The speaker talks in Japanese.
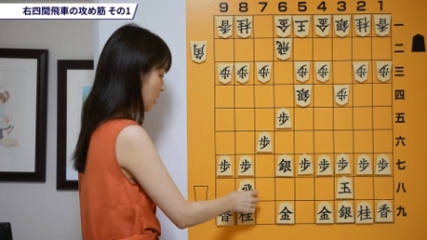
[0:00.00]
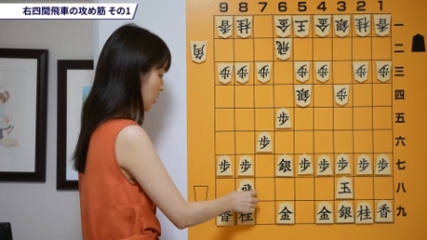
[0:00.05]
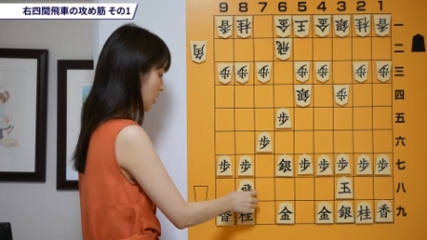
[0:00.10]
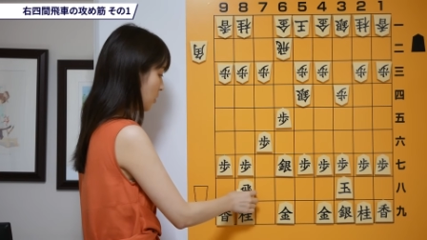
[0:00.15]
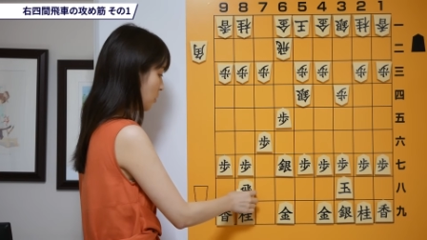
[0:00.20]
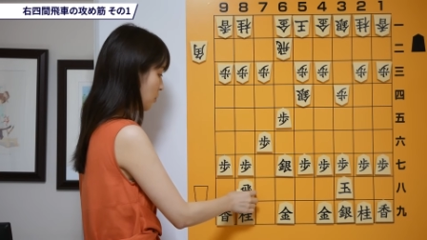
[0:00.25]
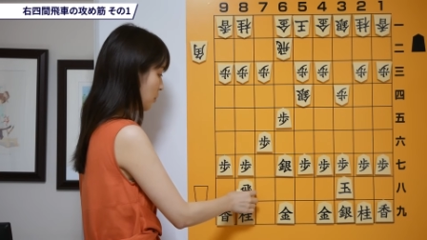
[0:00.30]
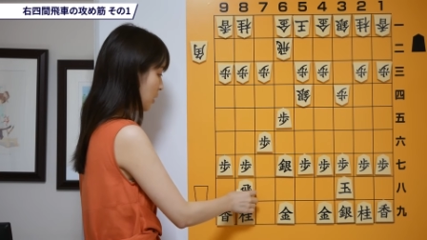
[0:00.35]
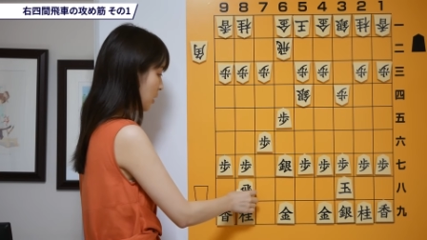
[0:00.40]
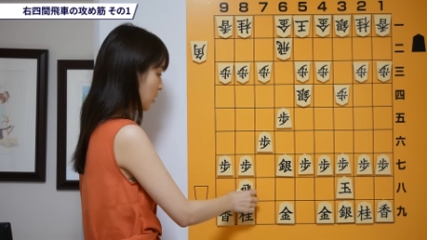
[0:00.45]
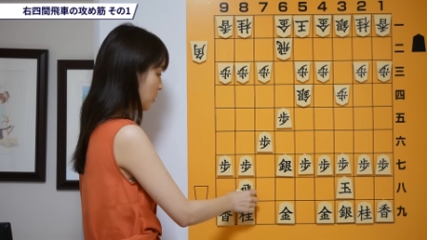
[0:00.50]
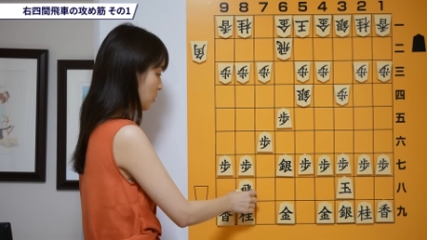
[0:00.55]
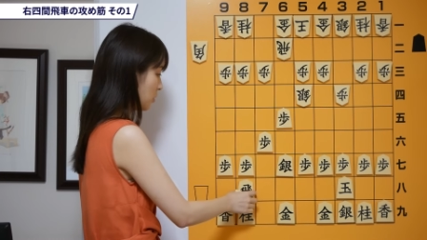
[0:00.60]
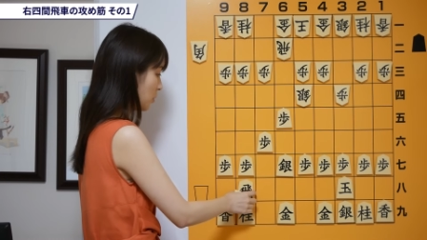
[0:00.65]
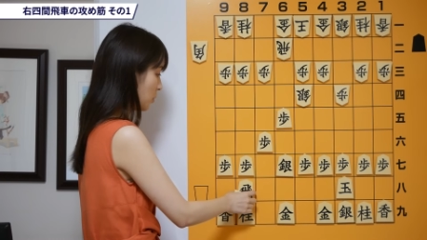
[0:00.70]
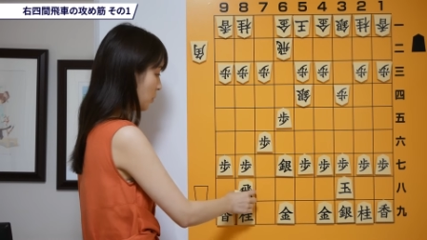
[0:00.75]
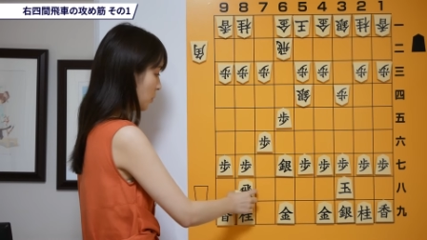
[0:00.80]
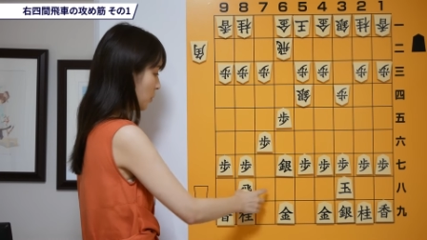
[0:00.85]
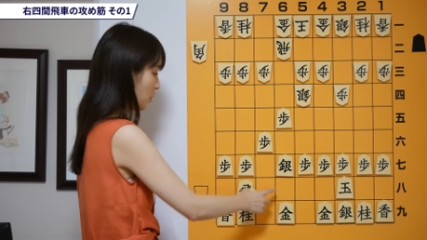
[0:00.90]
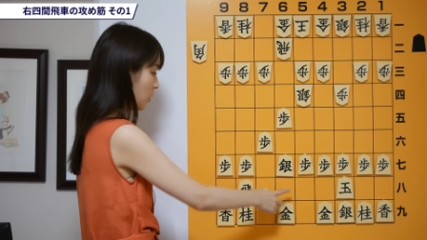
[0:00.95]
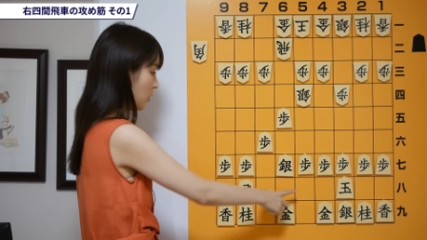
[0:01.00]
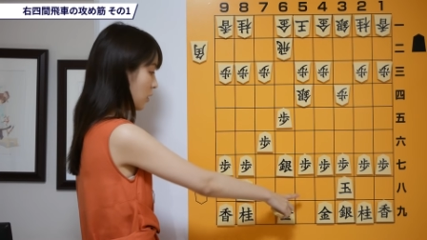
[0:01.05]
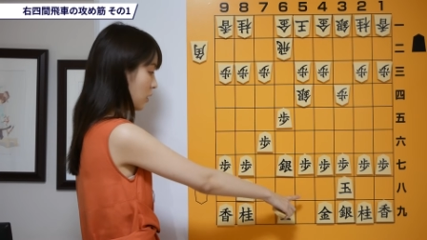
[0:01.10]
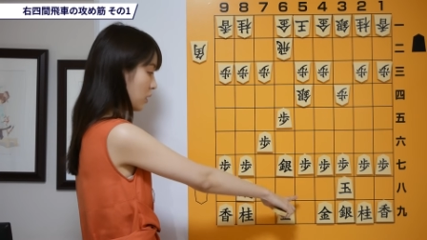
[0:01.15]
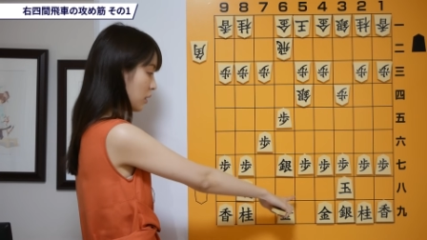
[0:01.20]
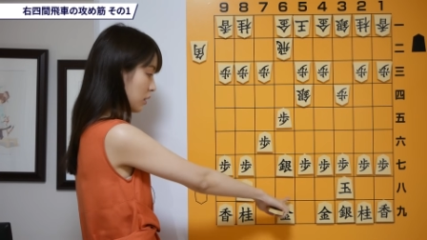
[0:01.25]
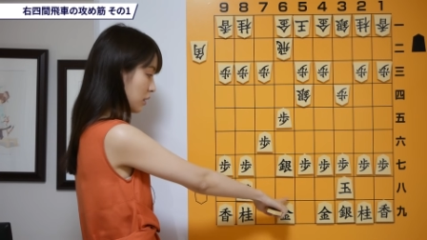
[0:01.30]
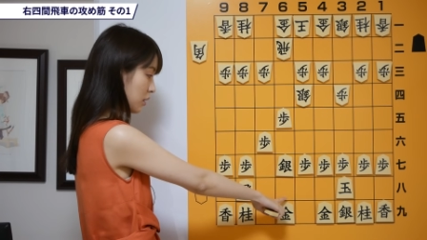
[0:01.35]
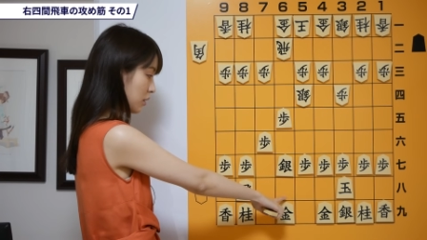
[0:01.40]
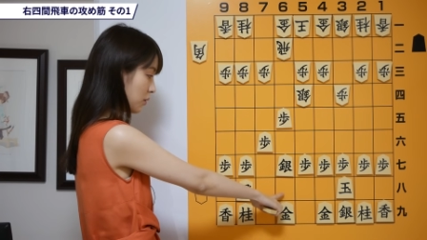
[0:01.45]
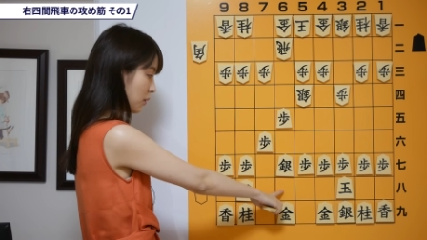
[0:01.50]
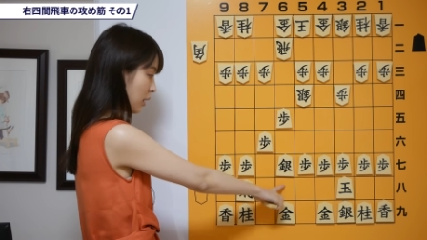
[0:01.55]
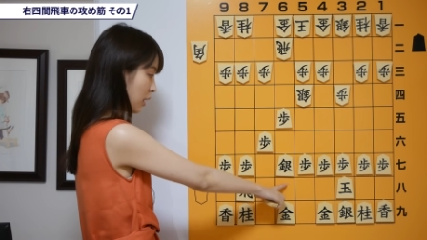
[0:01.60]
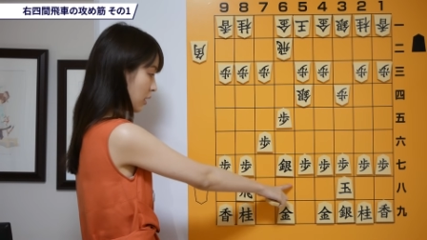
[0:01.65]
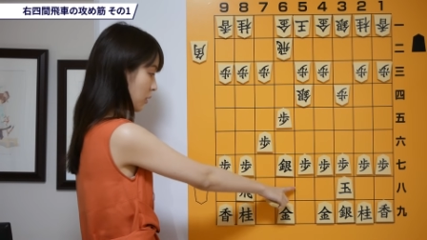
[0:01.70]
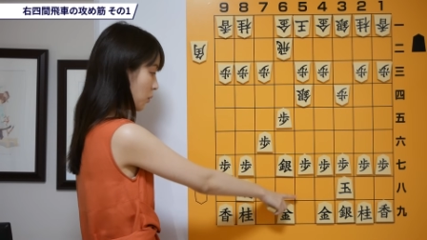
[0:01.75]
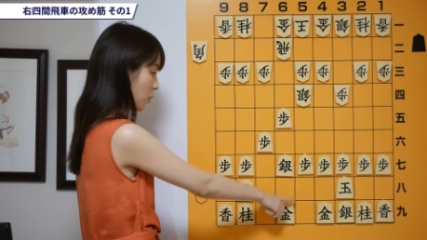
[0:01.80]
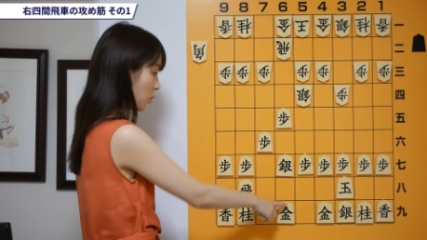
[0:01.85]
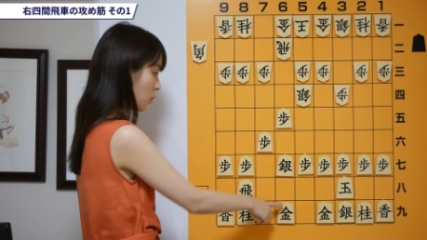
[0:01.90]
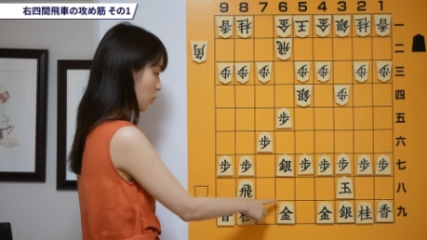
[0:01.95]
車を回ると、実は
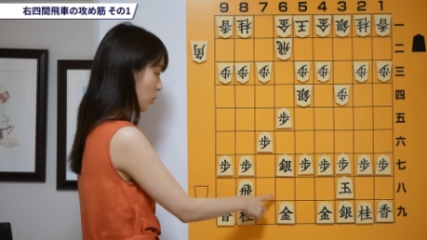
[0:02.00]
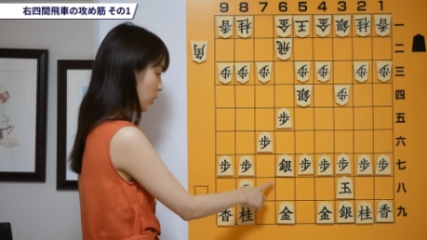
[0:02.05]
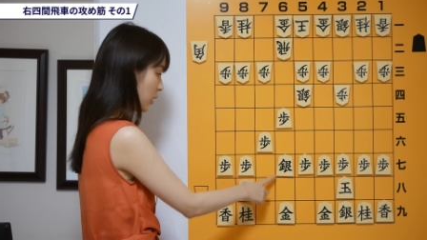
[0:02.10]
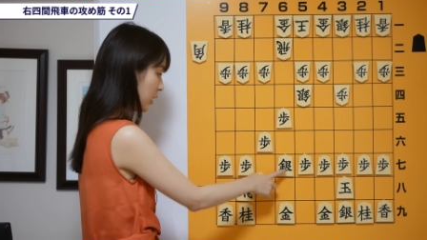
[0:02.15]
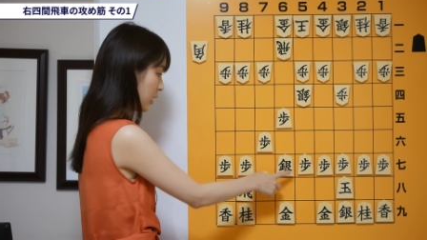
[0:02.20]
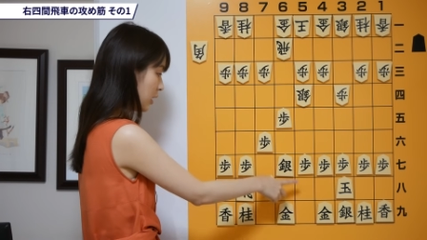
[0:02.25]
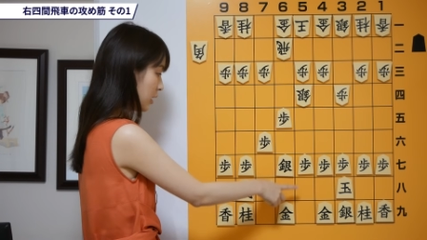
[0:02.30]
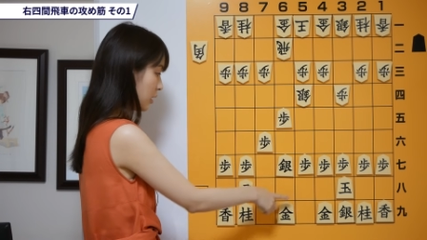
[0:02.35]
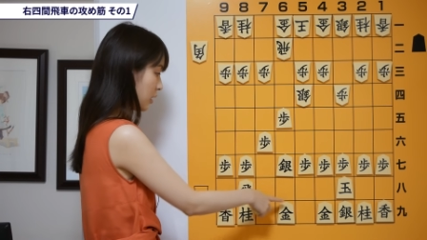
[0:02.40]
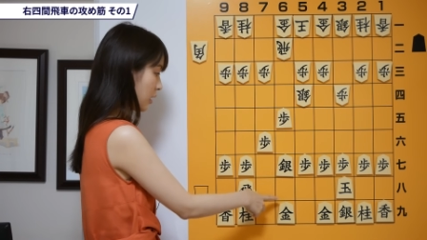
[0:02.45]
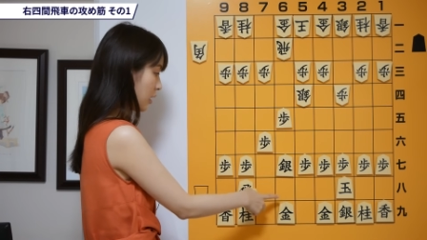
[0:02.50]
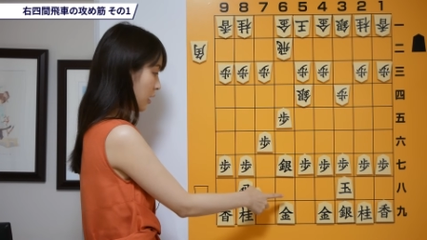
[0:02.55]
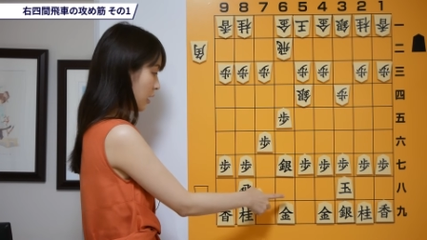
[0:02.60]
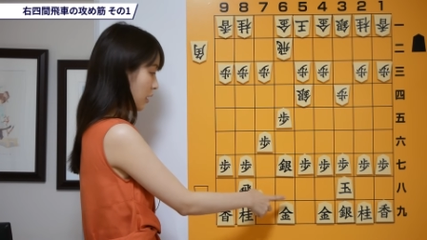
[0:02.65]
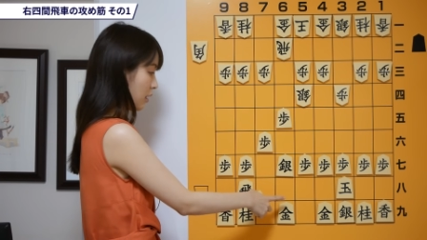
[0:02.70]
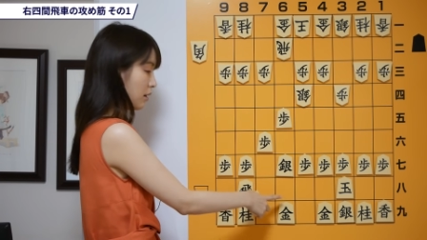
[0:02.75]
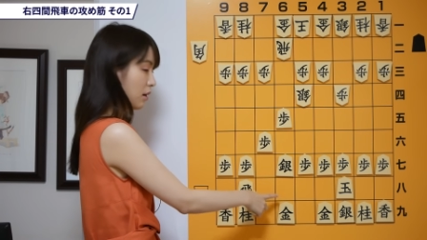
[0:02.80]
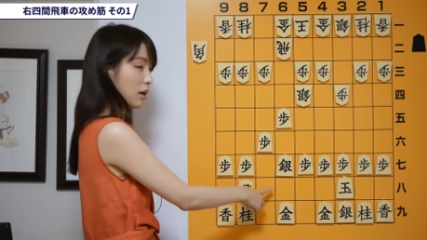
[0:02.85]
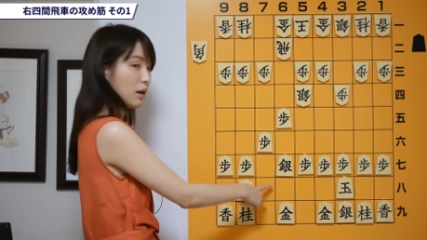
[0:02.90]
ここにいた